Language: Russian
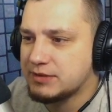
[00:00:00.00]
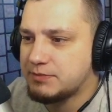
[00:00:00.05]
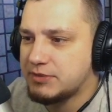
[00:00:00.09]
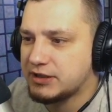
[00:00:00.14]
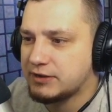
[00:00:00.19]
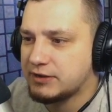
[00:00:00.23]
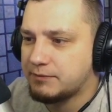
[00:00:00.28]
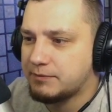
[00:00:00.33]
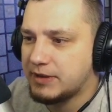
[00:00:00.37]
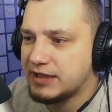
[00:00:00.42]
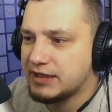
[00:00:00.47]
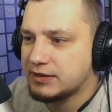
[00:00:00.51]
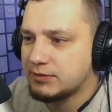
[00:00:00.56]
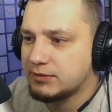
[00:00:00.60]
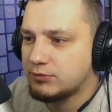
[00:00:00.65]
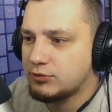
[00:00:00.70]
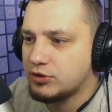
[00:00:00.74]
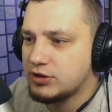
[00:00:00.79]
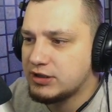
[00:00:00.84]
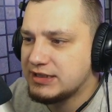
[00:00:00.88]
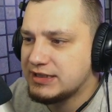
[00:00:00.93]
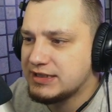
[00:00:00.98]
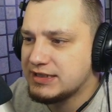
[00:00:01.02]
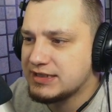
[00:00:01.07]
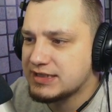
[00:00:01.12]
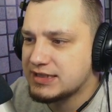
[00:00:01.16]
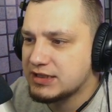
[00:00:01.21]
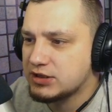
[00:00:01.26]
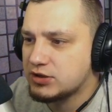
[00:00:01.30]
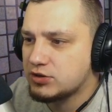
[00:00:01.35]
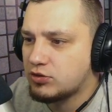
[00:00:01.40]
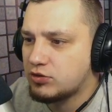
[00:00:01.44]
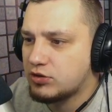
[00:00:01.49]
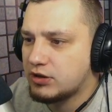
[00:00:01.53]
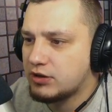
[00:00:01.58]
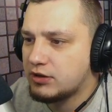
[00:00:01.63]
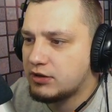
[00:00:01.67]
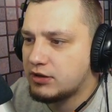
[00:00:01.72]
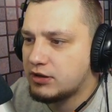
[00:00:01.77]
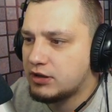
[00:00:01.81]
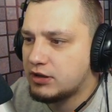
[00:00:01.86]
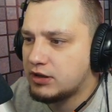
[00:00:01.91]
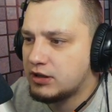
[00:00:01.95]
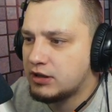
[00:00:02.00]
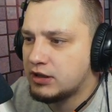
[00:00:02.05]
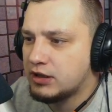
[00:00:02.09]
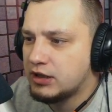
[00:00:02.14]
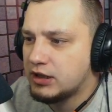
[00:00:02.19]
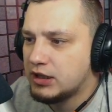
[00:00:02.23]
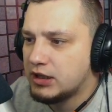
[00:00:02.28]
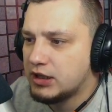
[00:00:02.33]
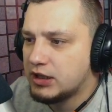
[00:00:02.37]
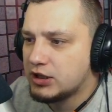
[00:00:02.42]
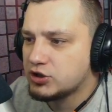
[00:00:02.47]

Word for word: петов, поэтому единственное только, э,